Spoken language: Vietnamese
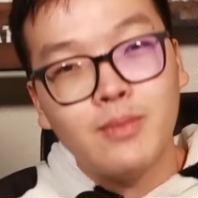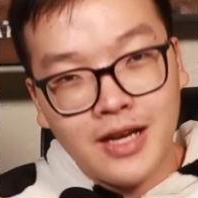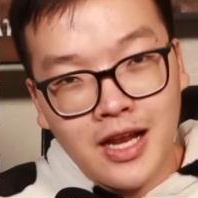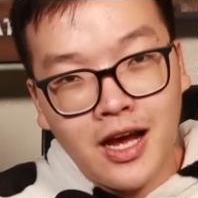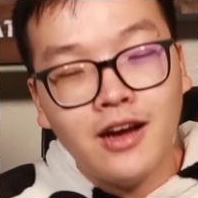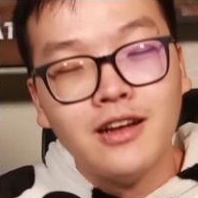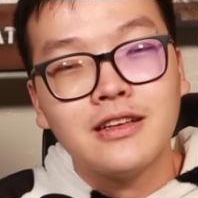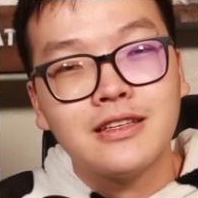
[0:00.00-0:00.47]
nhưng mà
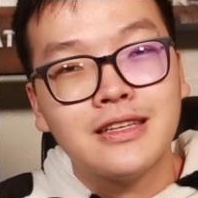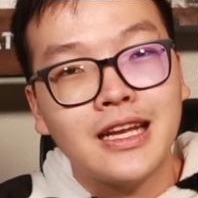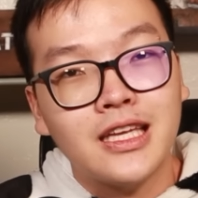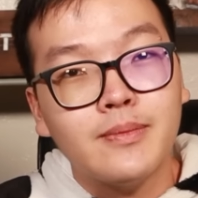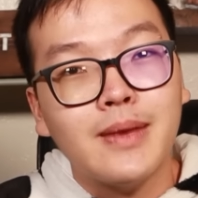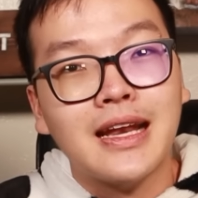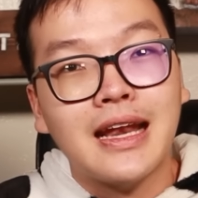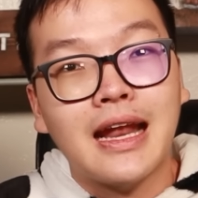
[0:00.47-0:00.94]
đó dành
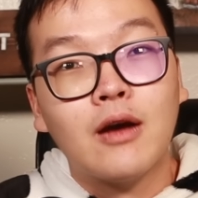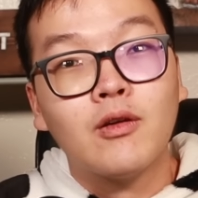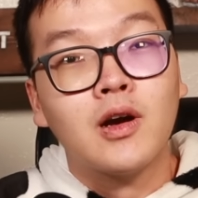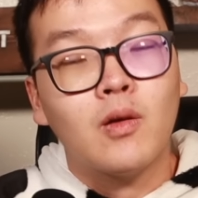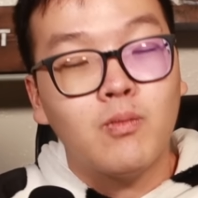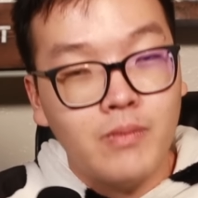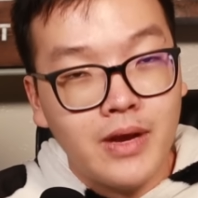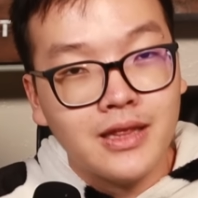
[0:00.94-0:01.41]
những bạn nào
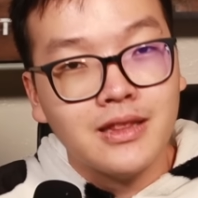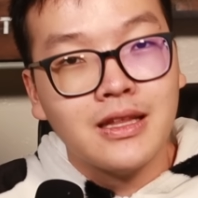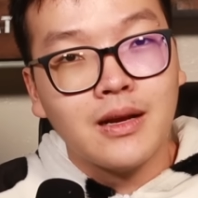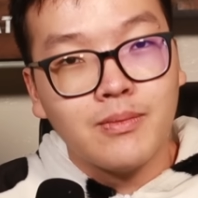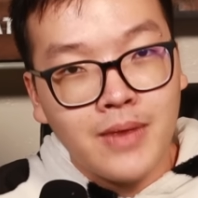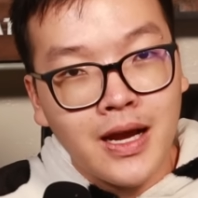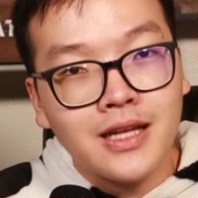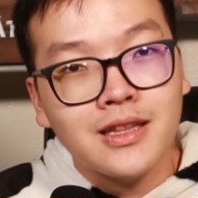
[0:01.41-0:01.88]
không biết
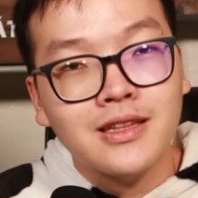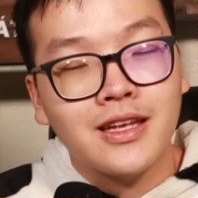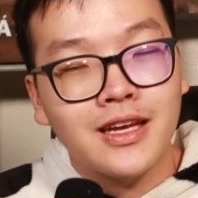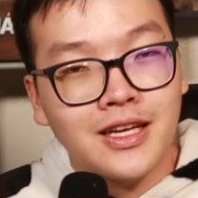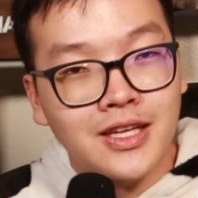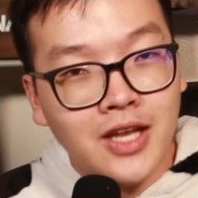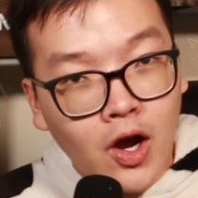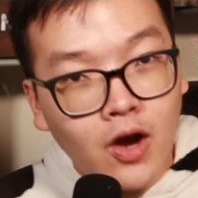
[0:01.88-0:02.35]
thắc mắc
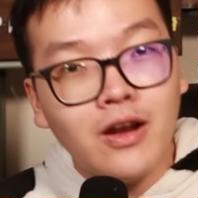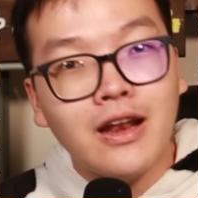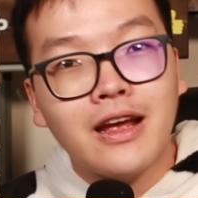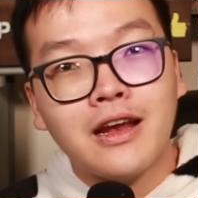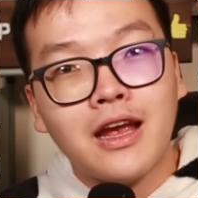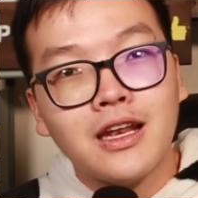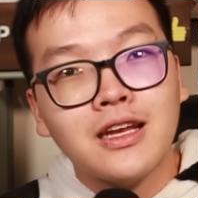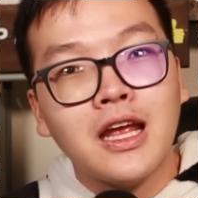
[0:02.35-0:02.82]
thì đó là
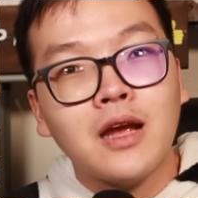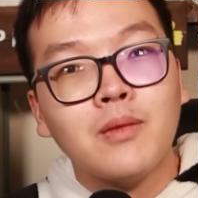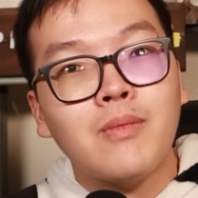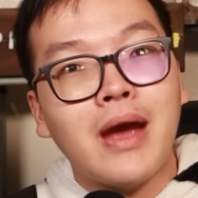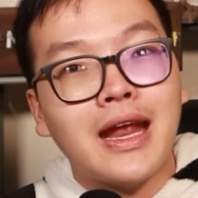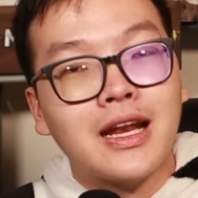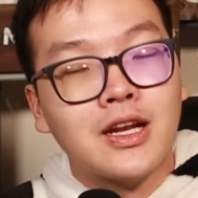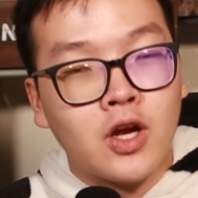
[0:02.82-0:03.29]
cách các
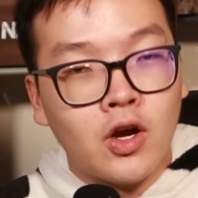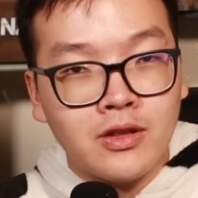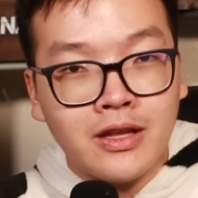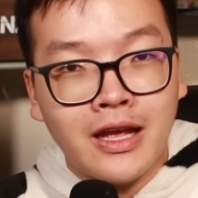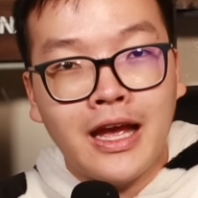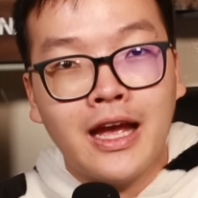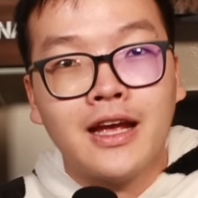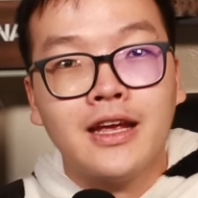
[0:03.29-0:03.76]
bạn có
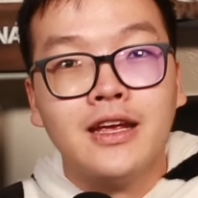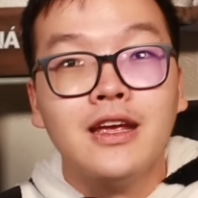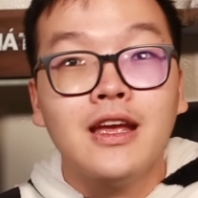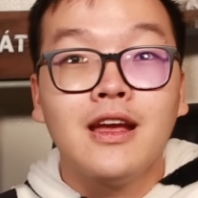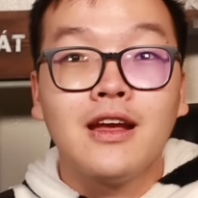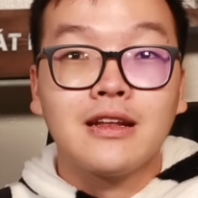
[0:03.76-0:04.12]
thể